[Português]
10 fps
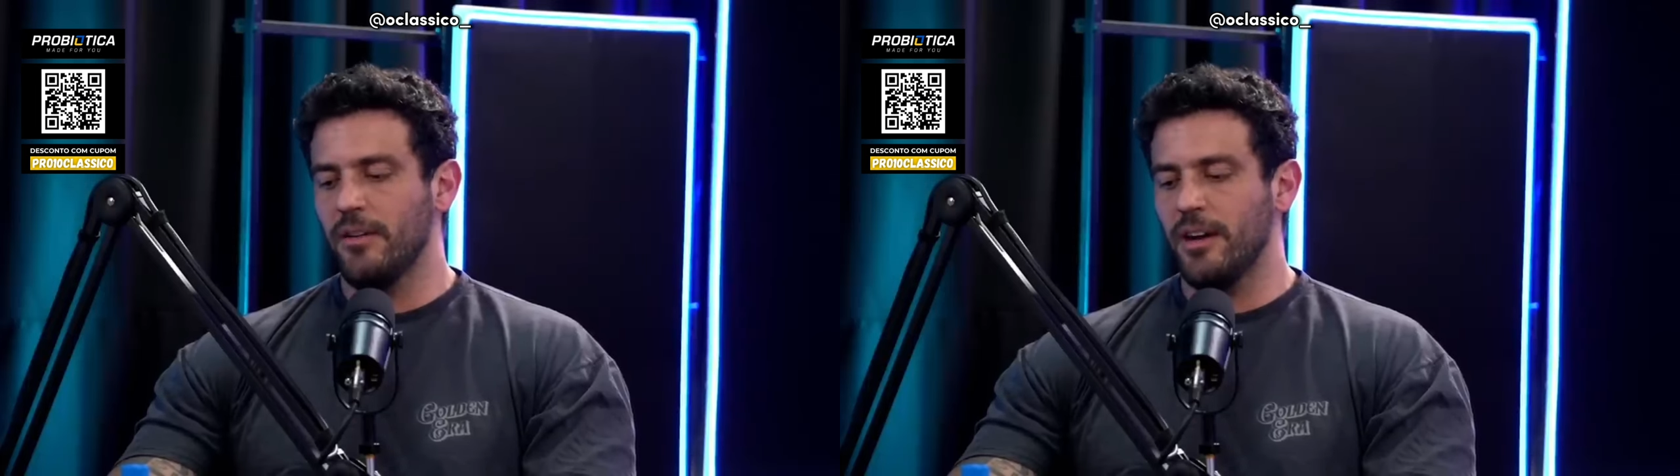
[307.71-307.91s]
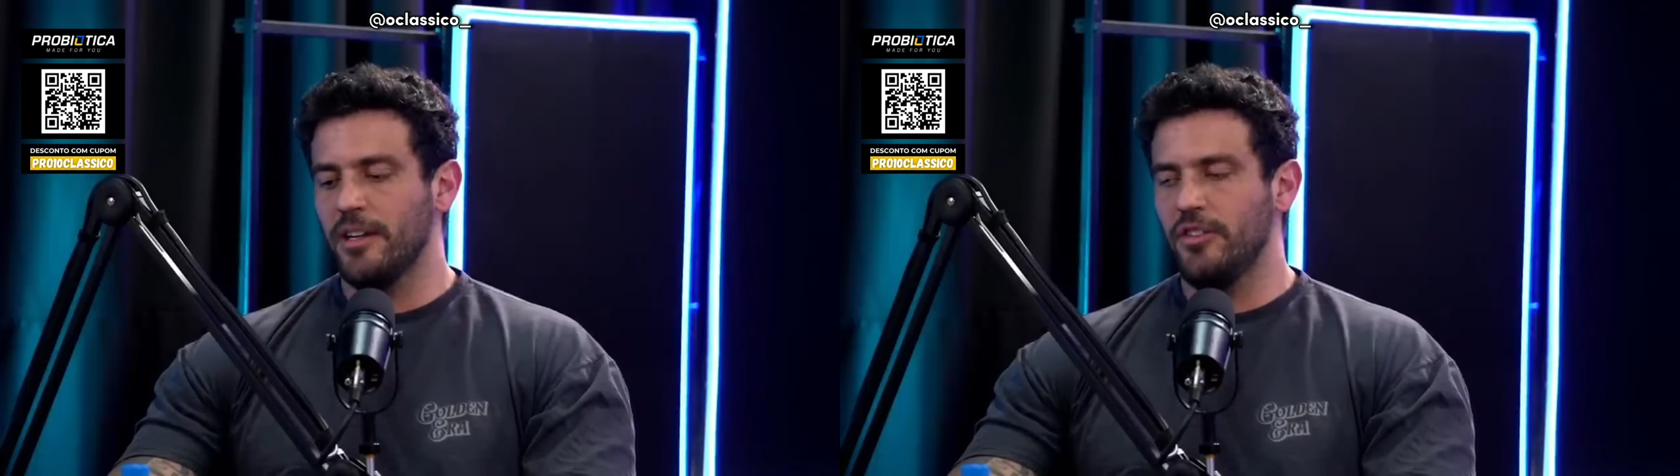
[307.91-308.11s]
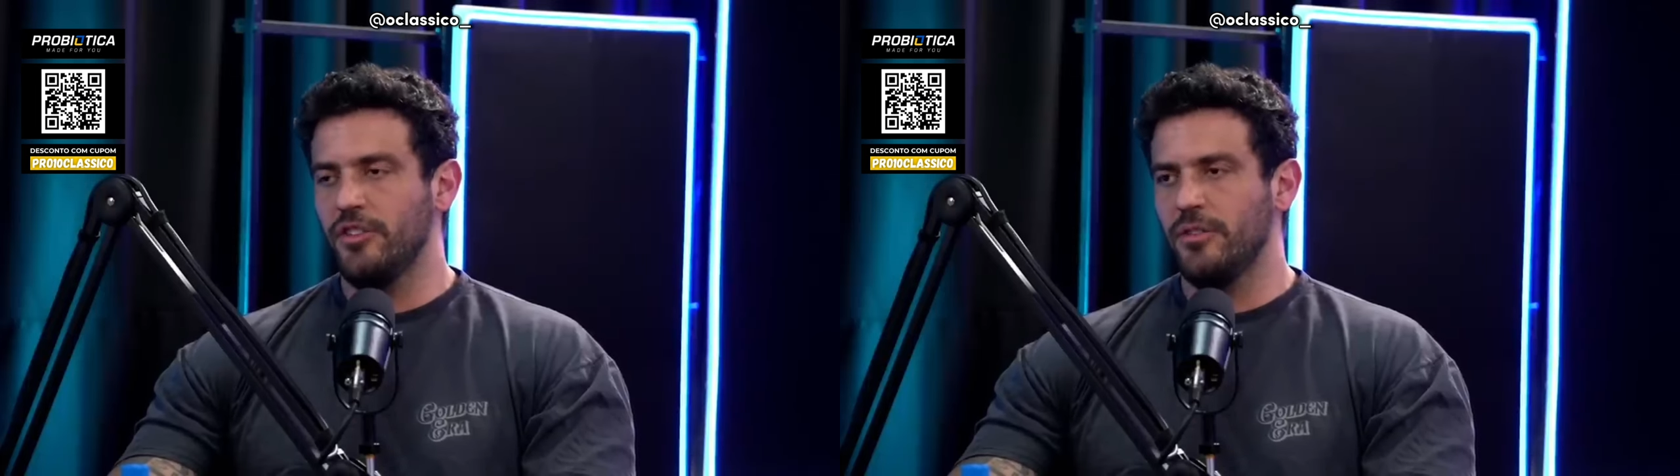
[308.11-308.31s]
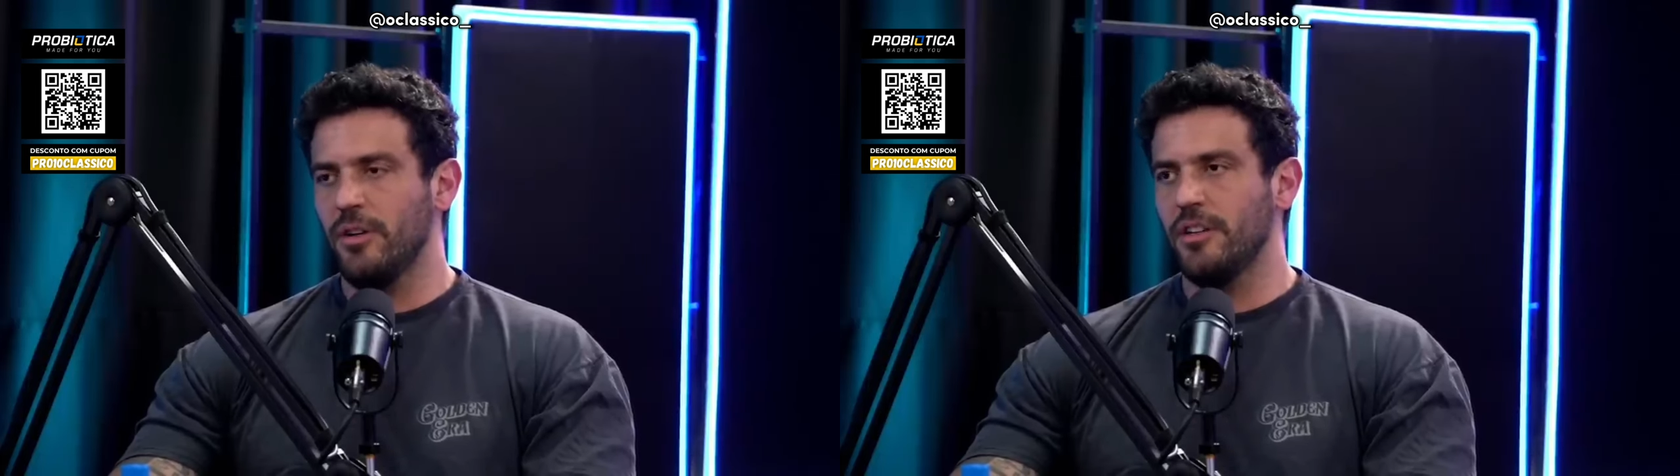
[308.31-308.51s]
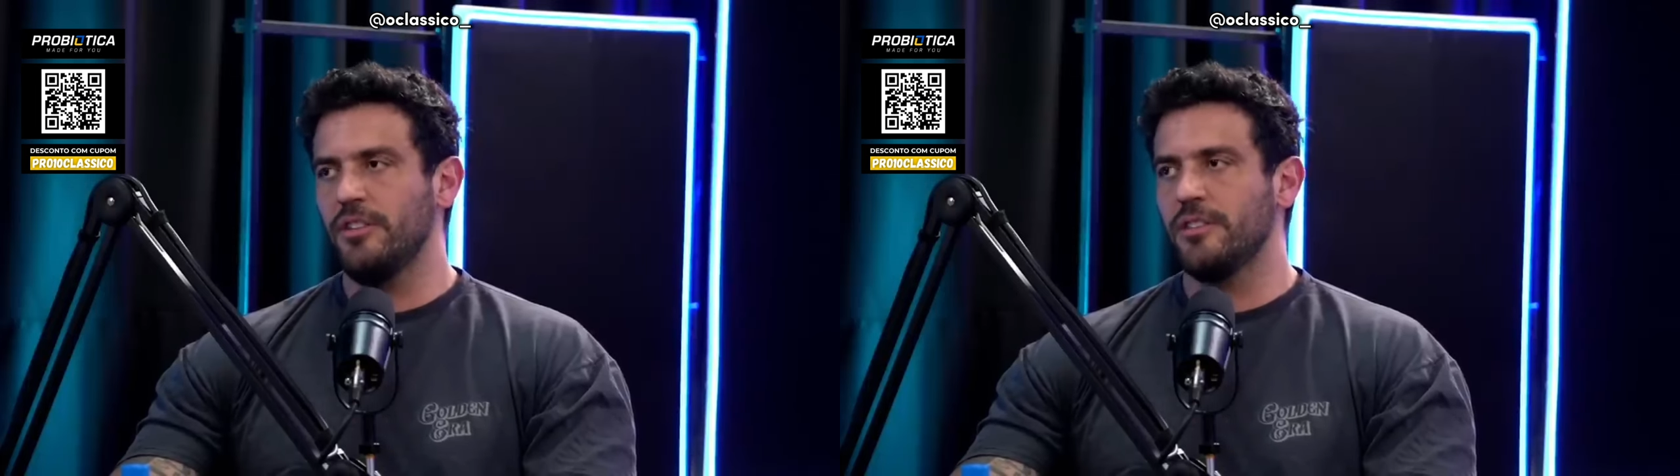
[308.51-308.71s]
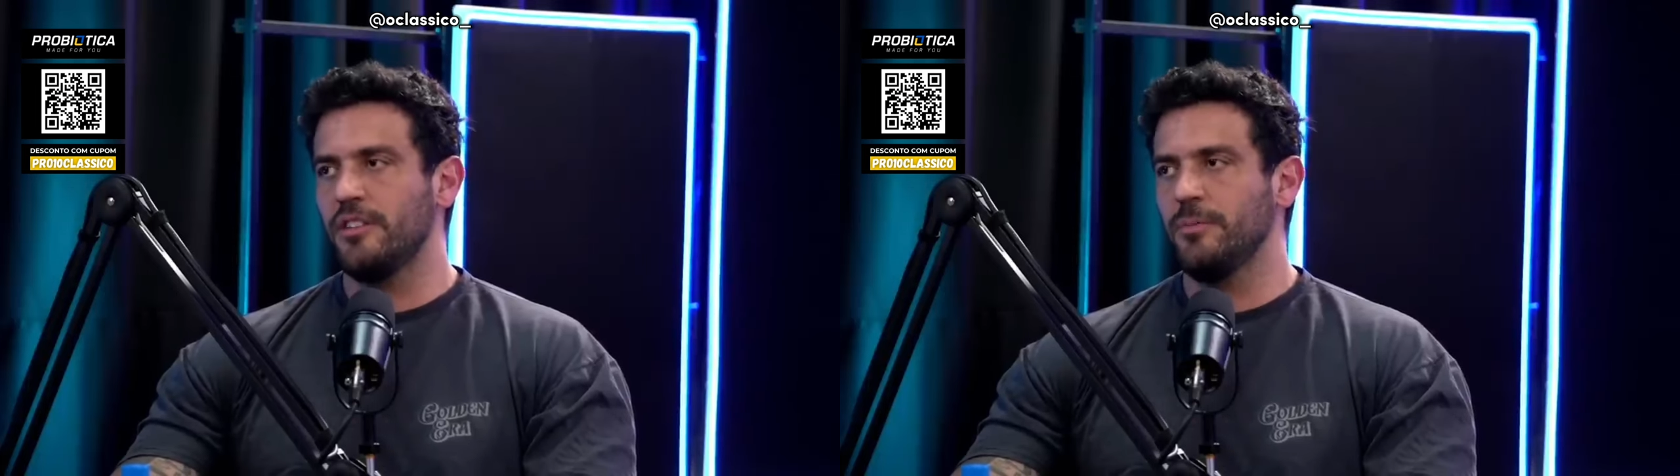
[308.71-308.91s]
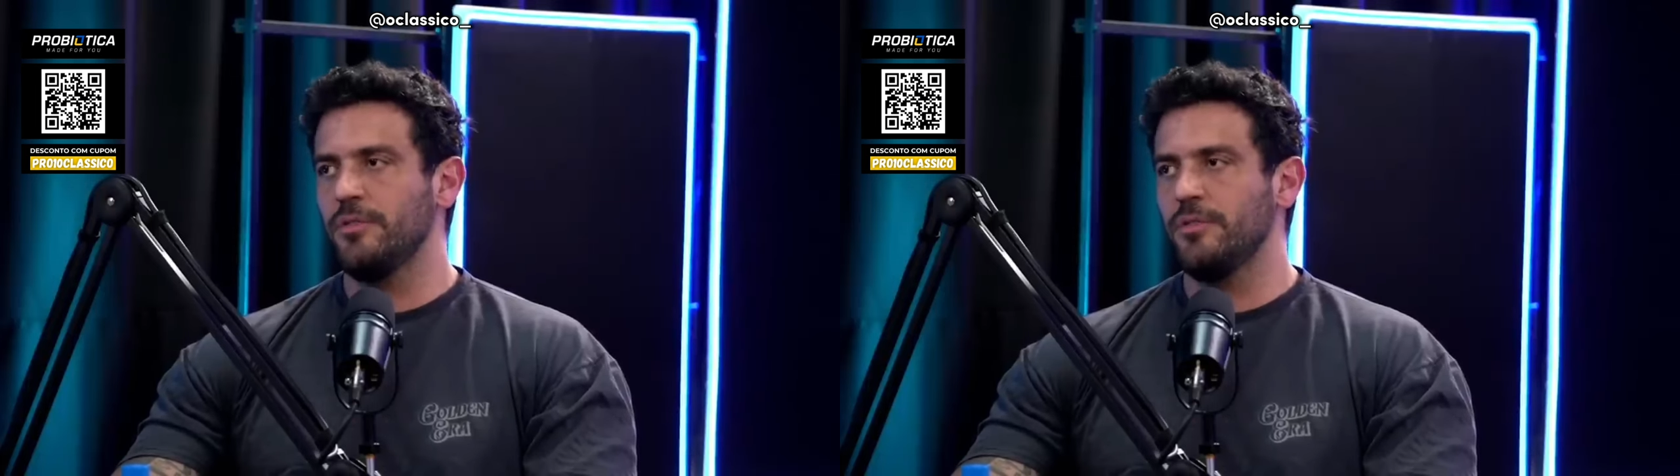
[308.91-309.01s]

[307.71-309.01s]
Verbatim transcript: eu acredito, eu acredito que seja